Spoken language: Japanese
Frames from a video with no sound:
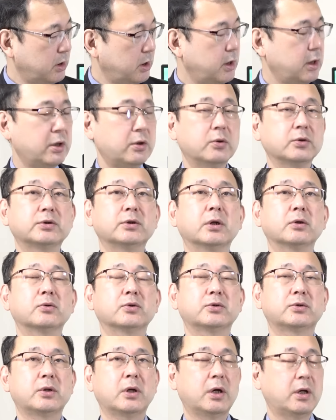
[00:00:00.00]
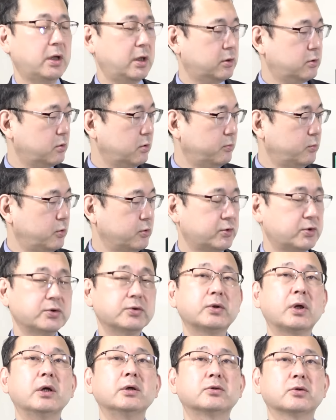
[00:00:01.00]
えー、ロシアとしては、えっと、もう
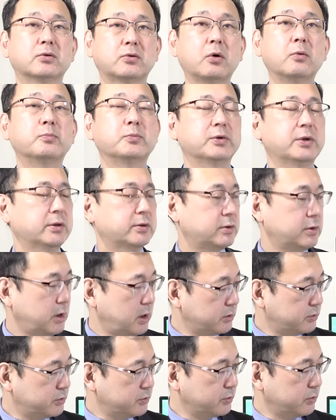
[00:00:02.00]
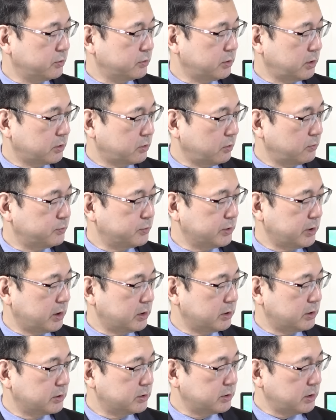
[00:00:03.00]
10年以上トップですね。中国がトップな
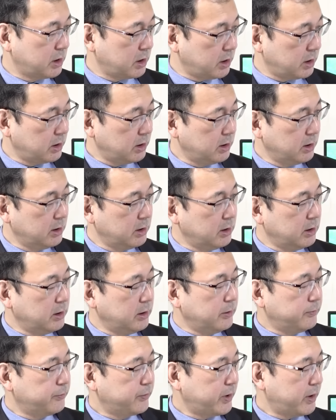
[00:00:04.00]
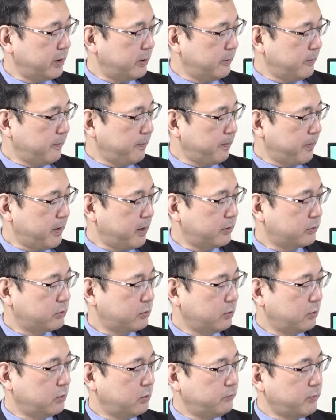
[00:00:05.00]
んですね。で、えっ
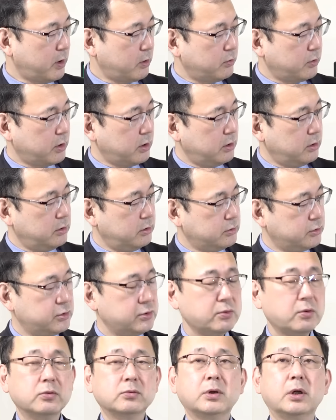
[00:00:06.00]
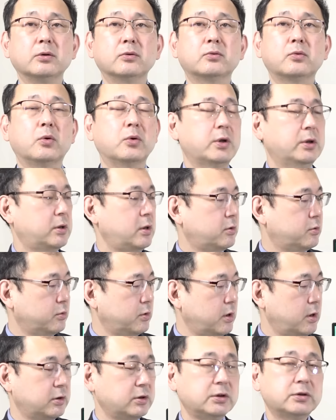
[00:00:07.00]
と、まあ、これ、中国側の統計だと
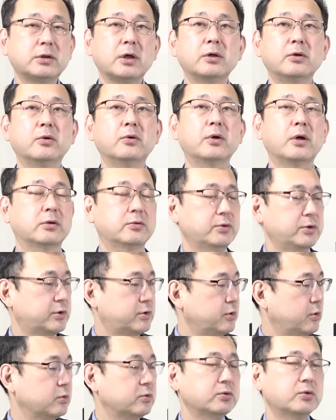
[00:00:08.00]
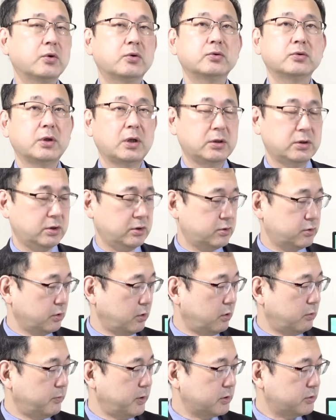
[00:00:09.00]
ね、2401億ドルなんです
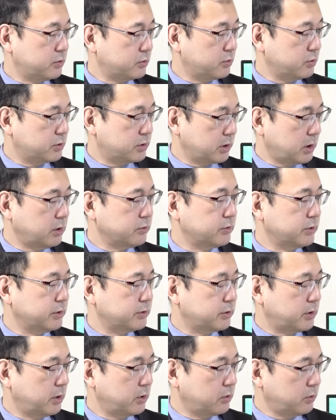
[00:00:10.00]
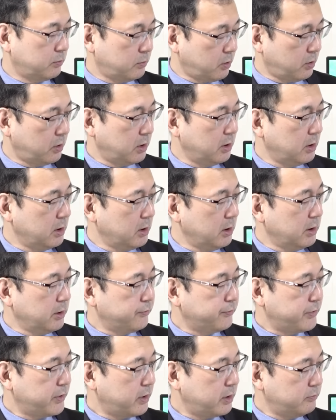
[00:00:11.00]
よ。まあ、ちょっと違うんですけれども。
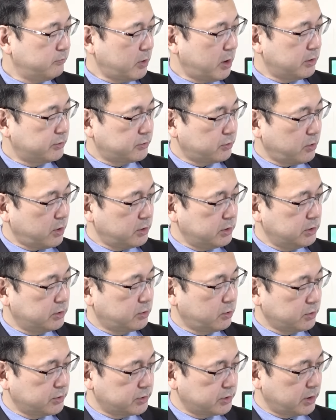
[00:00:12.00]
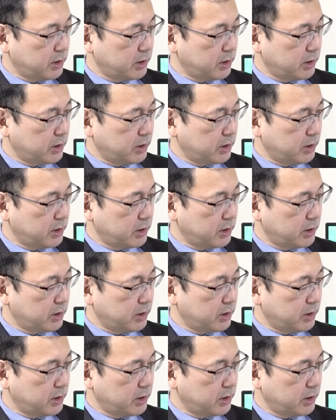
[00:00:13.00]
で、まあ、それはいいとし